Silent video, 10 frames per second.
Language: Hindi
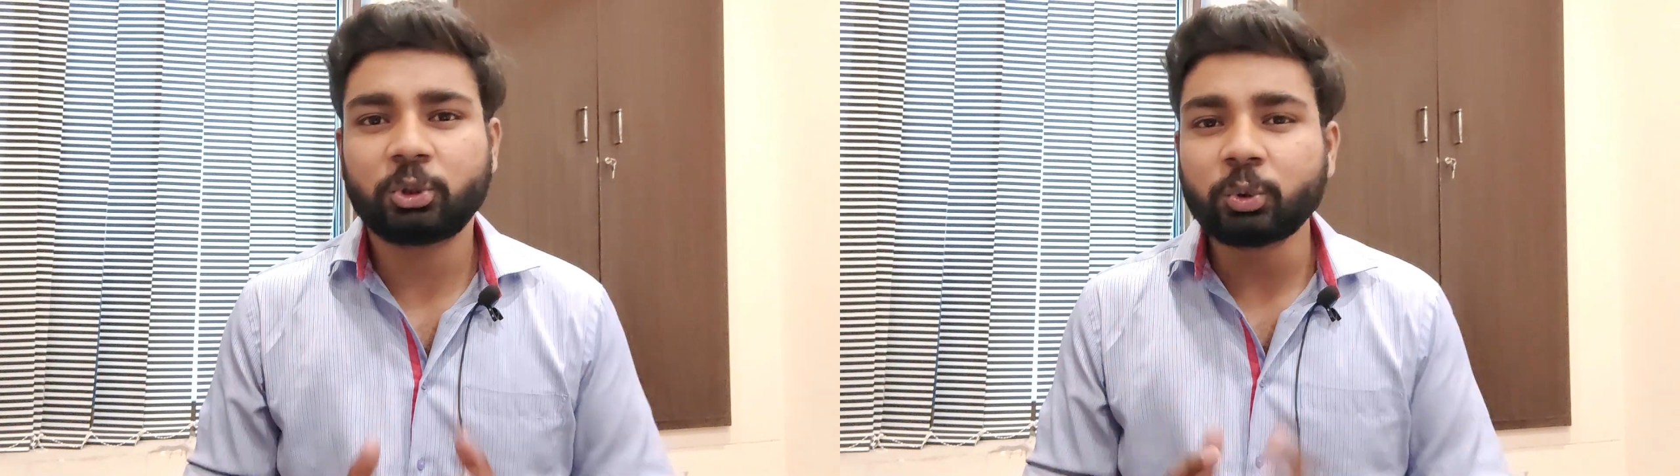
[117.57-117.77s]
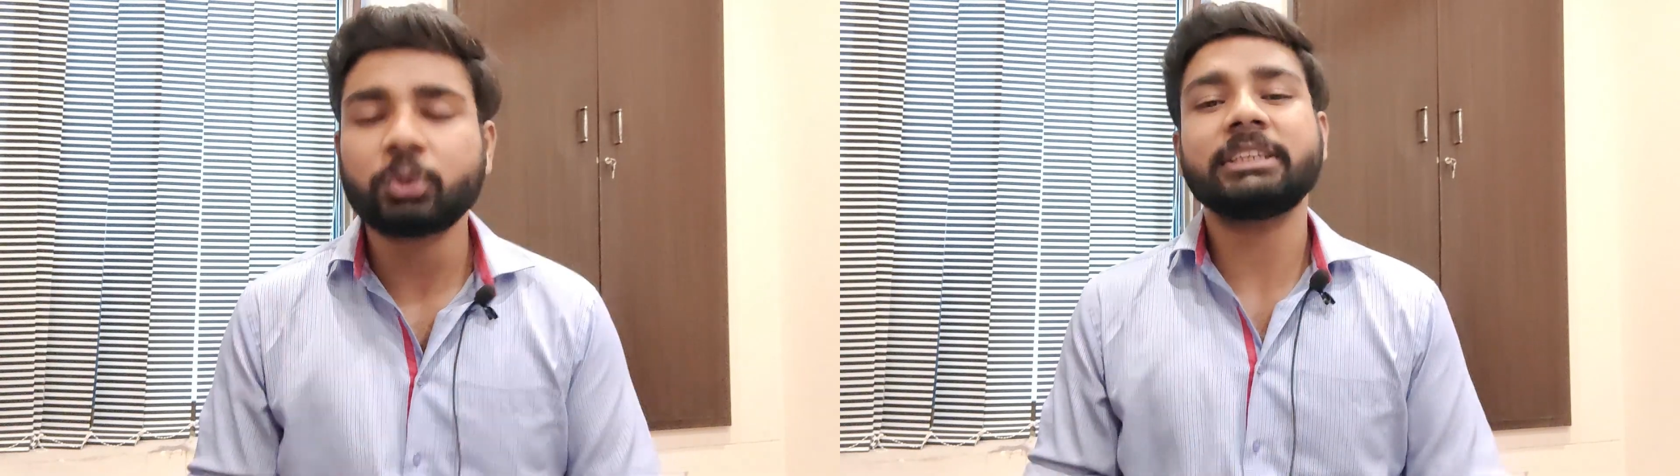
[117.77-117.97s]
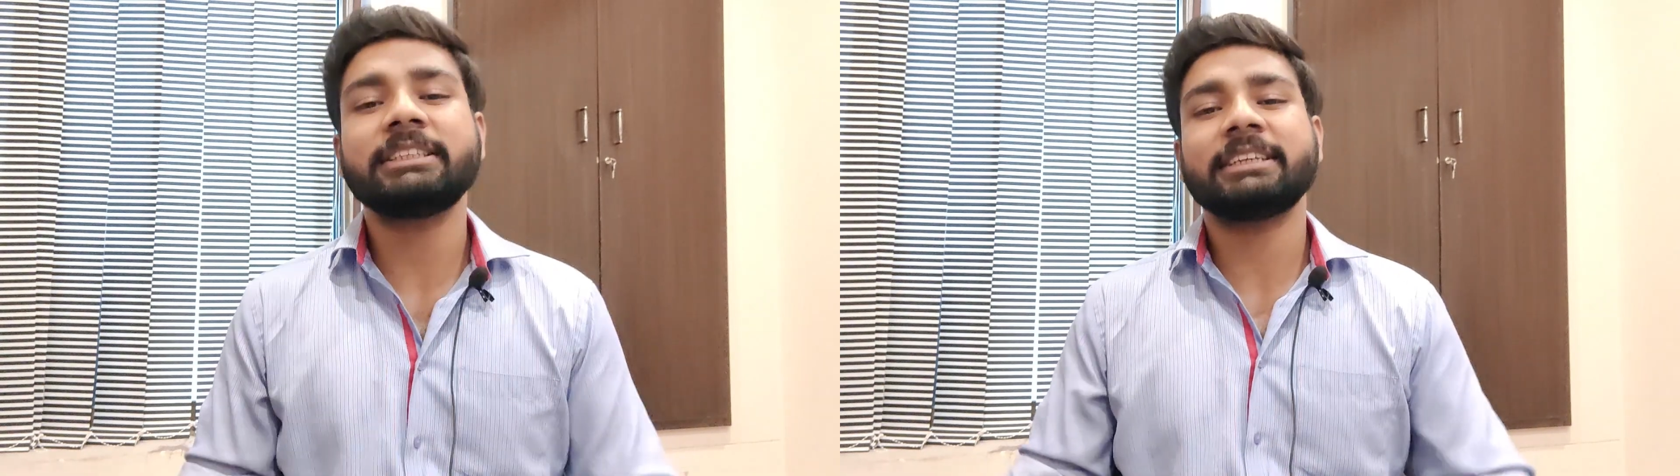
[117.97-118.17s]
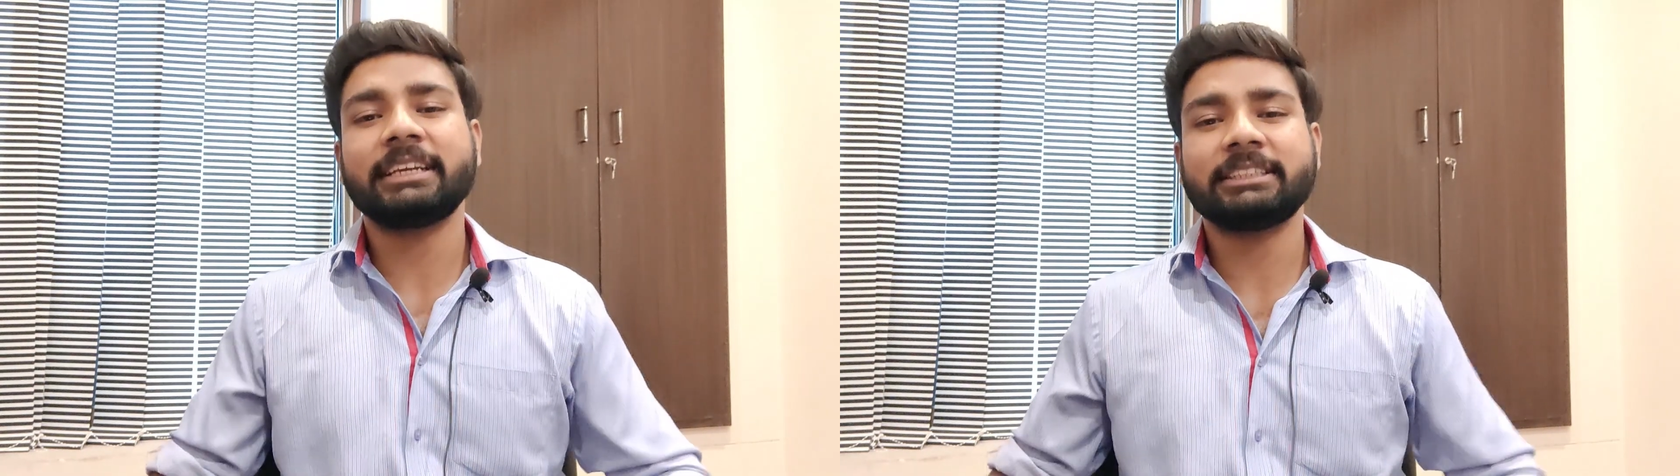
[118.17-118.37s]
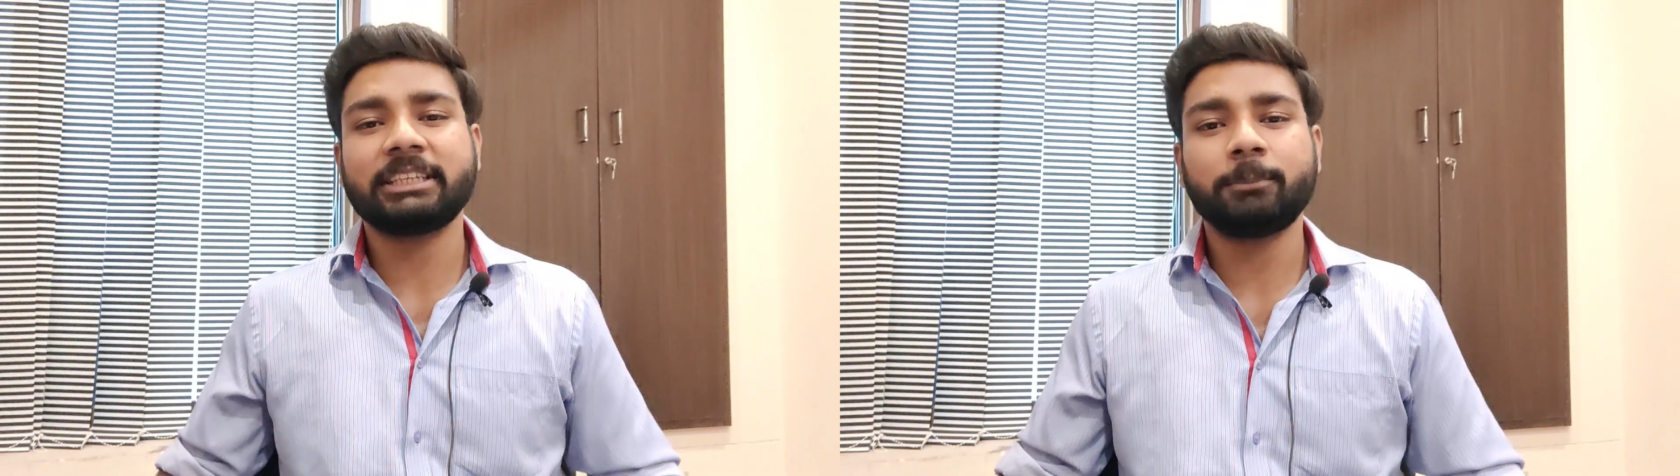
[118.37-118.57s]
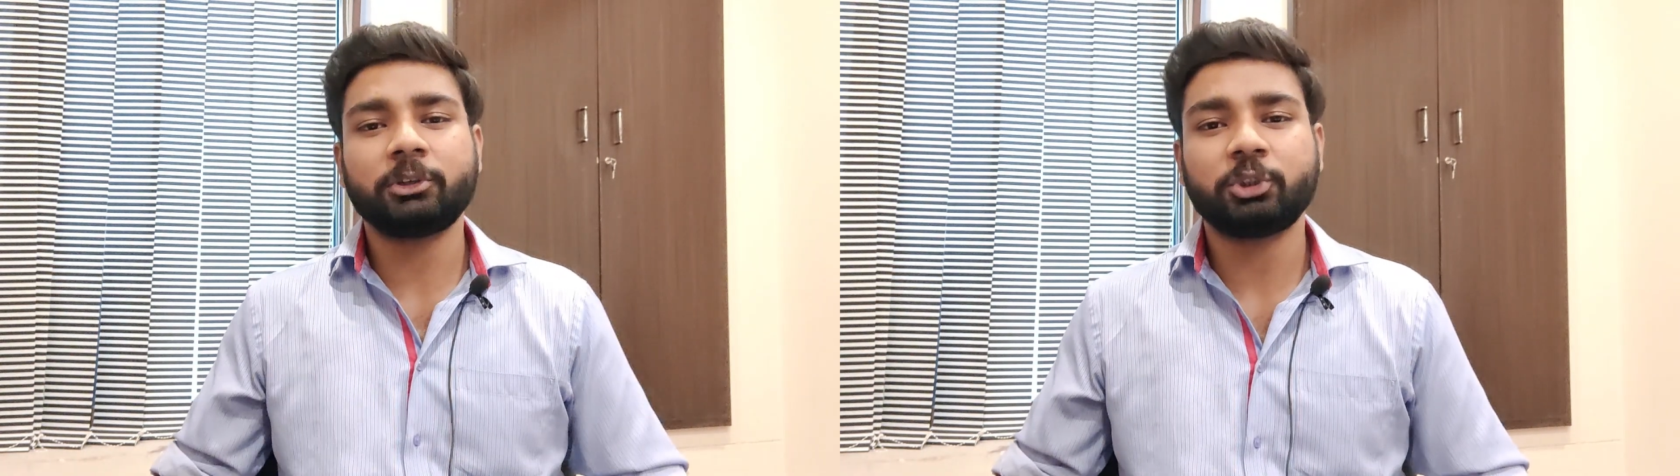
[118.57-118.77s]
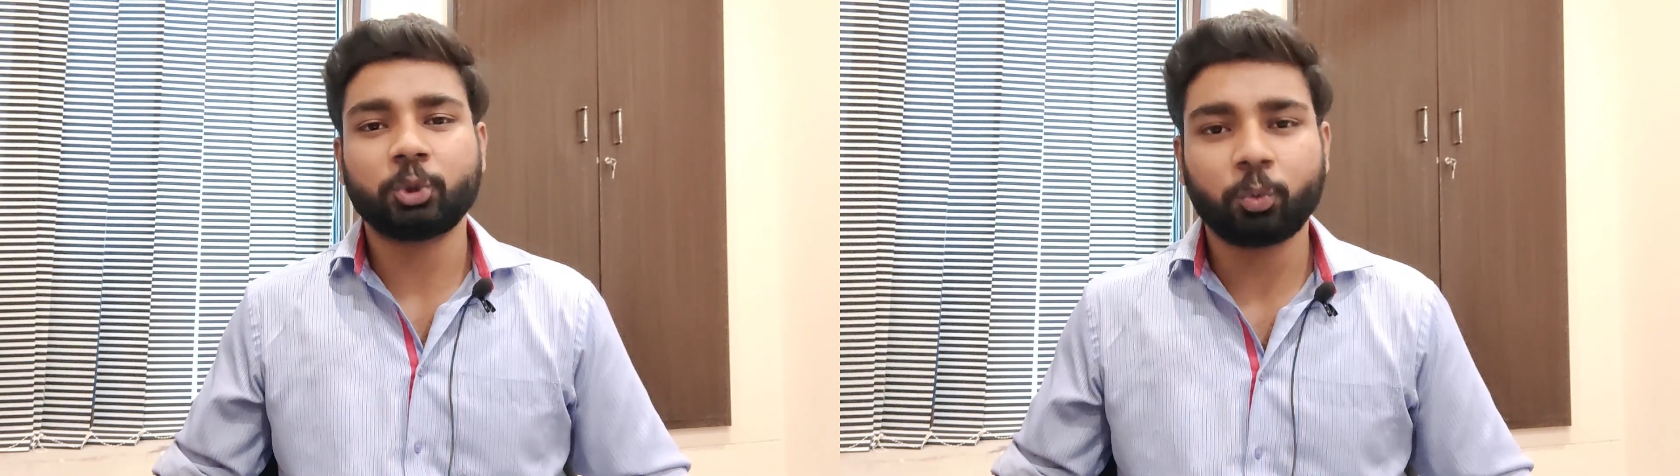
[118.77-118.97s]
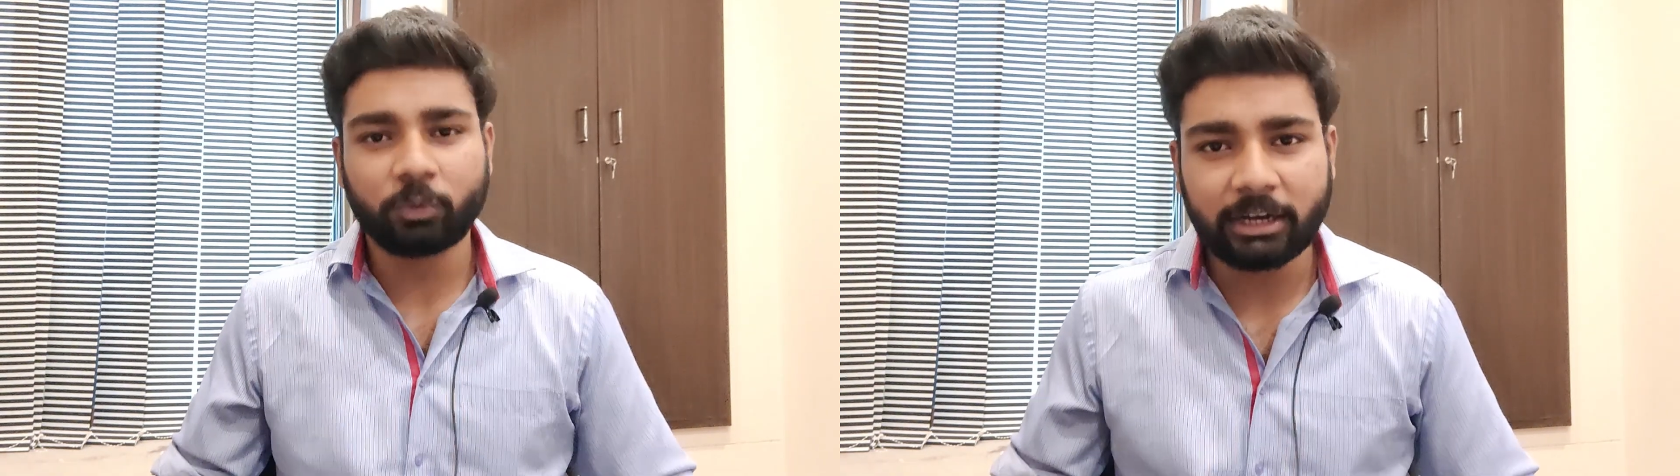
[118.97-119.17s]
दूसरी जंग अजीम की
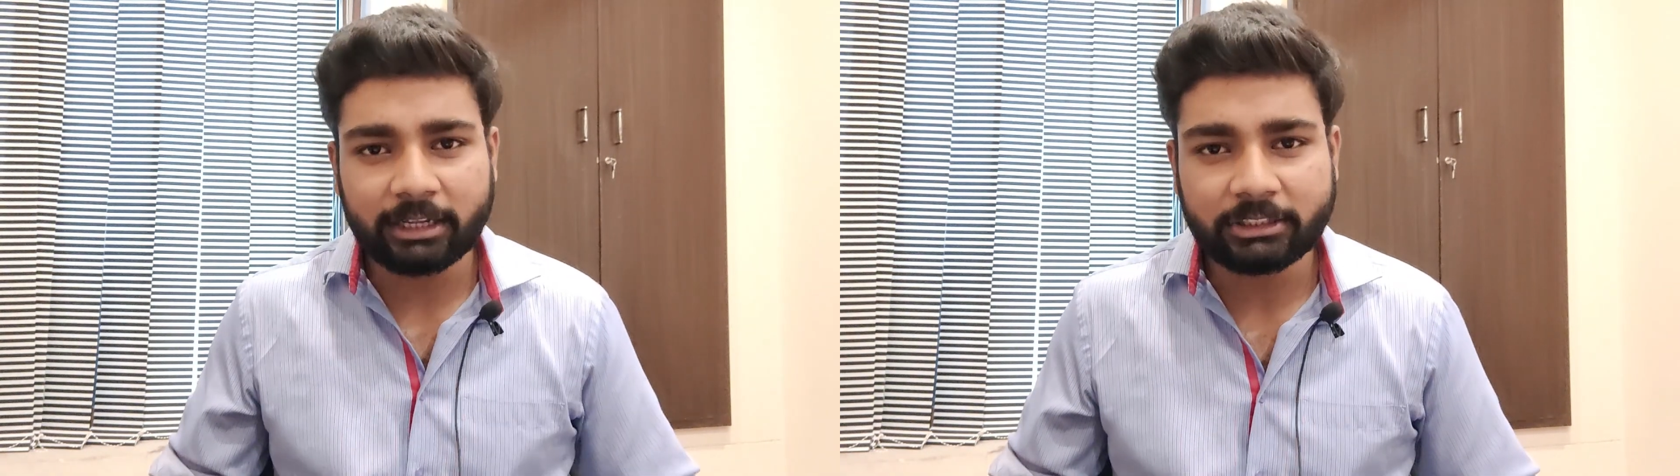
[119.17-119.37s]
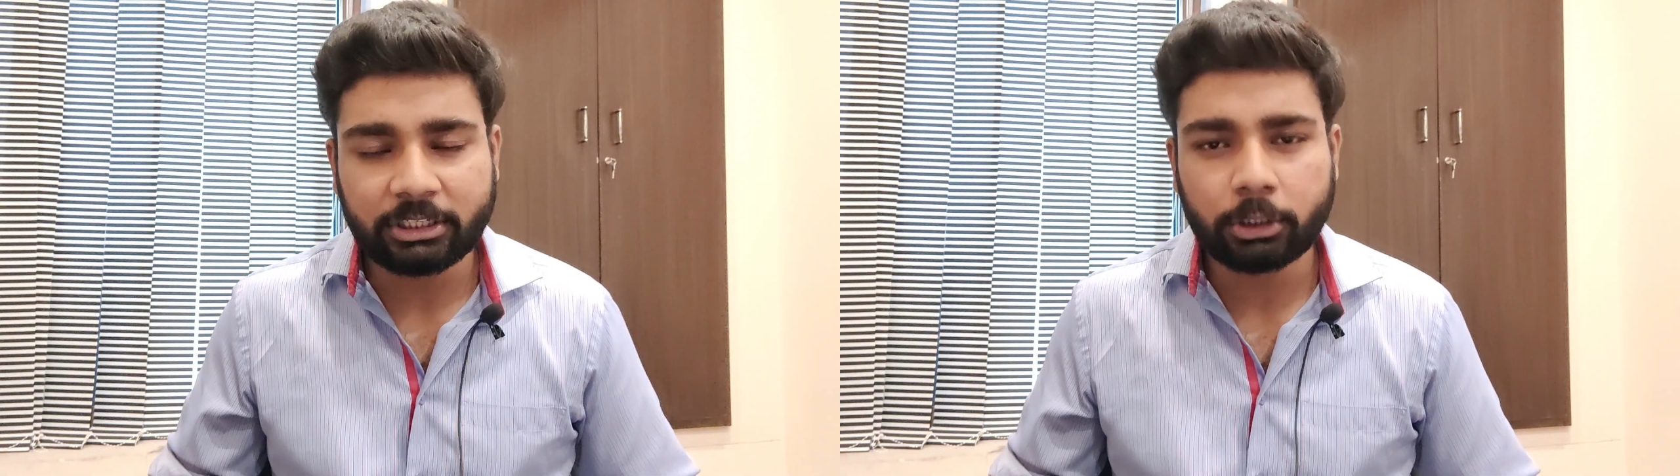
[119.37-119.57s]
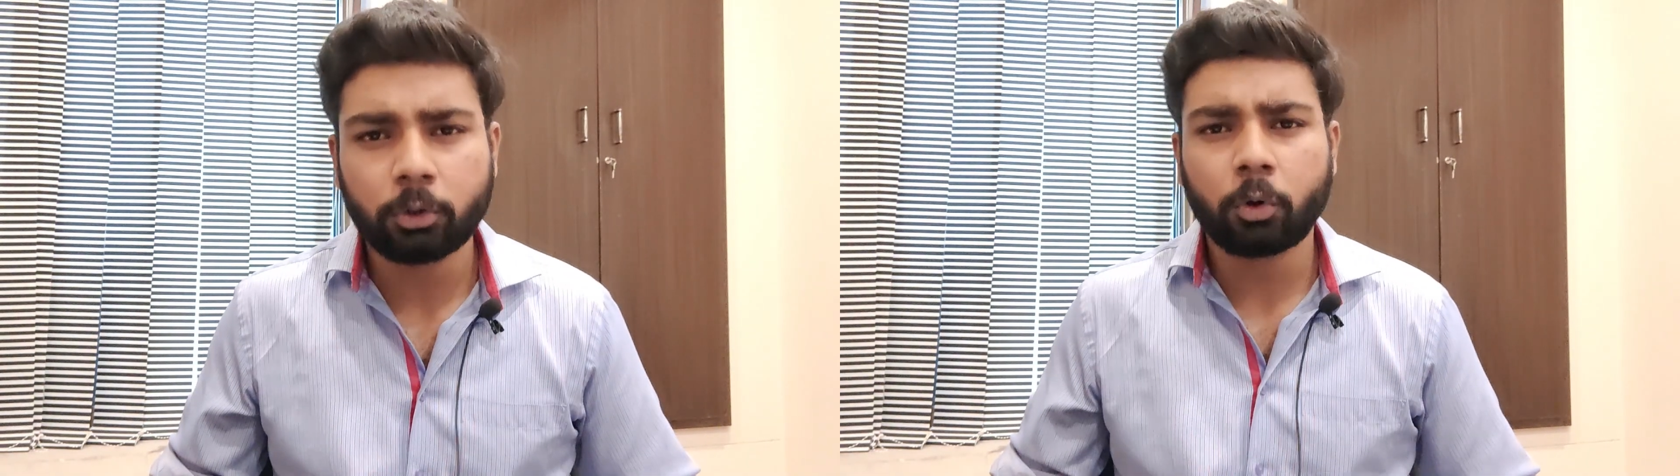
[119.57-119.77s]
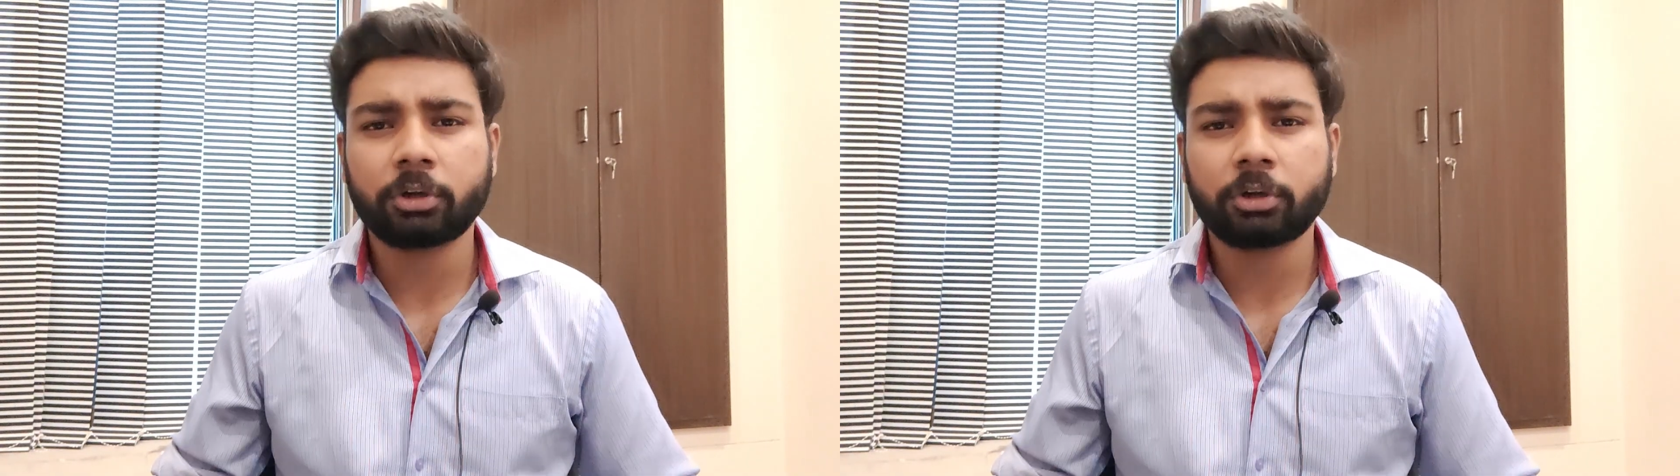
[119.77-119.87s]
शुरुआत की